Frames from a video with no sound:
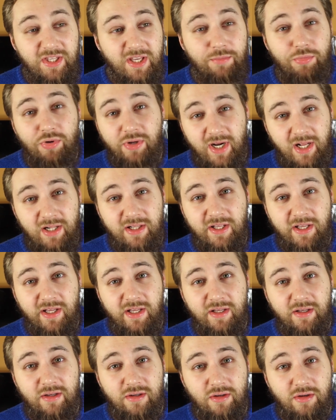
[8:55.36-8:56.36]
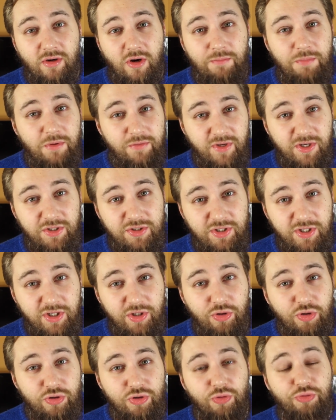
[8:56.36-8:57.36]
Niemoralne opowieści
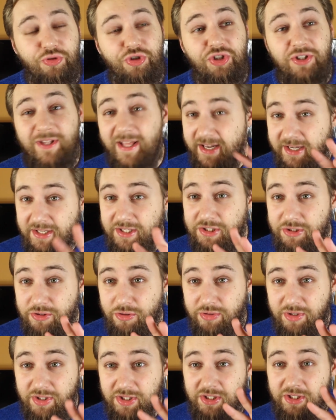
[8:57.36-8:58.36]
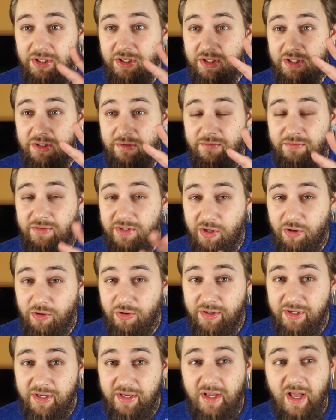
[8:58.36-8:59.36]
to są cztery historyjki w
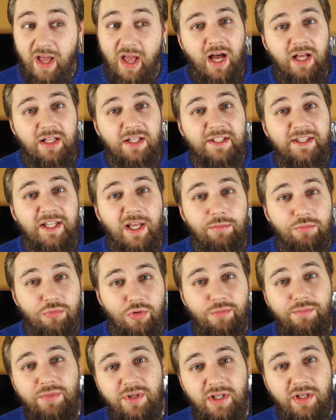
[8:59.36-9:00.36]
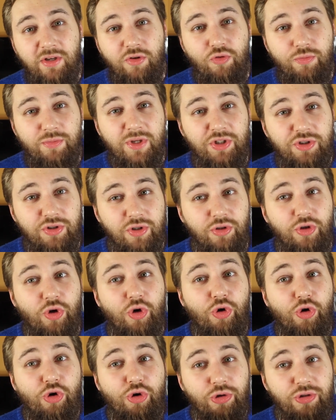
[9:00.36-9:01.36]
teorii, ale na Mubi umieszczono
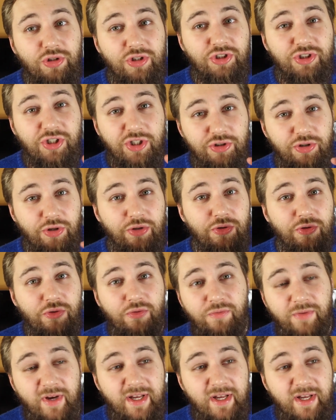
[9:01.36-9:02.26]
rozszerzoną